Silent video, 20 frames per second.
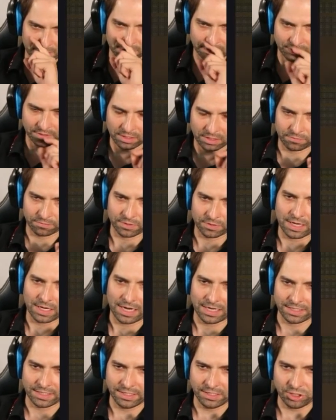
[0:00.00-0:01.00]
Auf
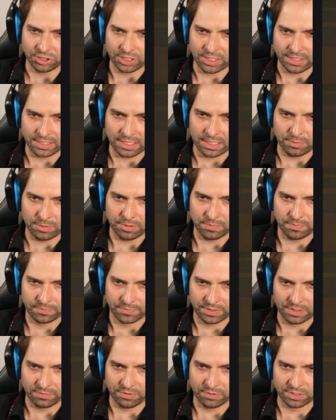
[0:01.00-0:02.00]
HD gestellt habe,
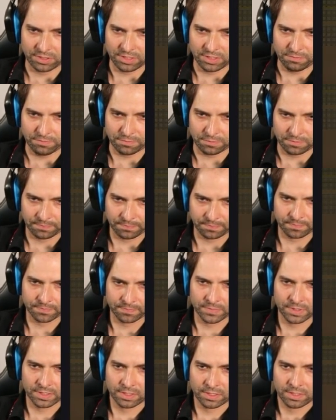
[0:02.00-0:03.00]
definitiv.
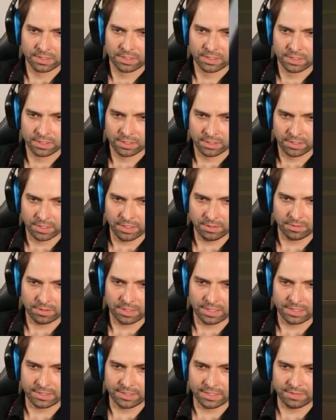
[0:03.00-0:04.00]
Ne?
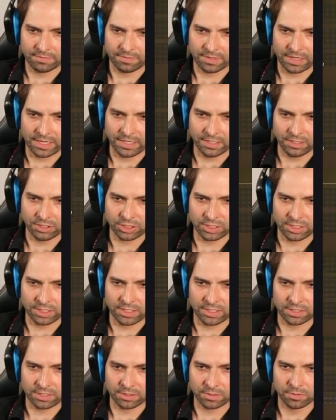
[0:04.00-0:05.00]
HD haben wir
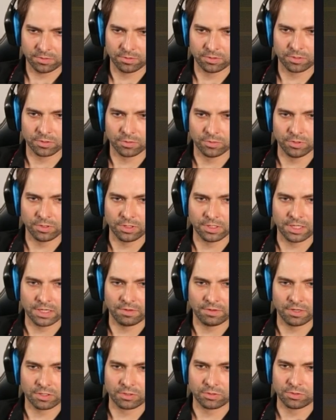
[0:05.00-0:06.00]
eingestellt und unten haben wir
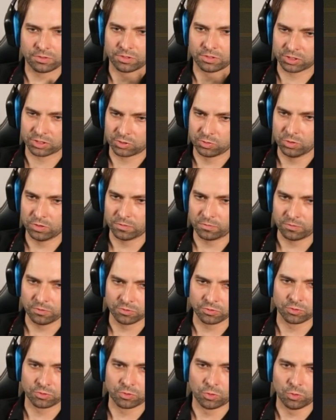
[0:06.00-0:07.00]
natürlich die
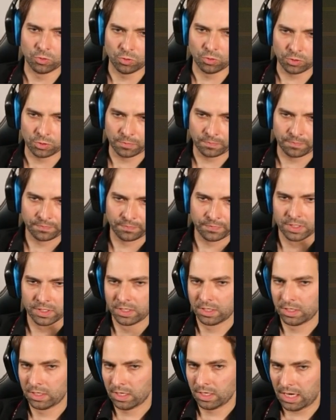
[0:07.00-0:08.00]
Texturauflösung hoch.
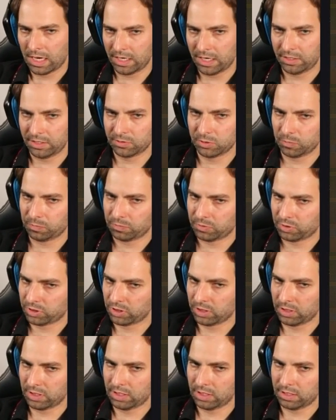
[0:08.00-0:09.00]

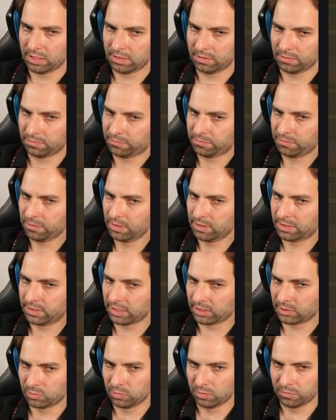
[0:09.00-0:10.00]
Antisoptischer äh, äh,
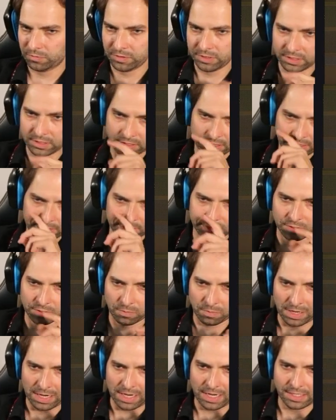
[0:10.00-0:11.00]
Texturfilter ist
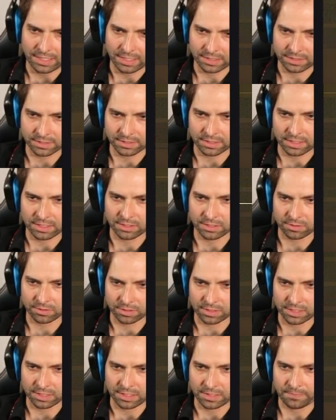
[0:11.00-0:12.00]
normal, das ist alles
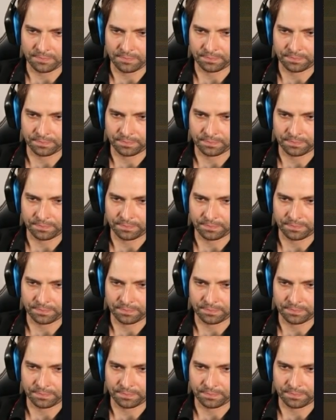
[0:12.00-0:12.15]
okay.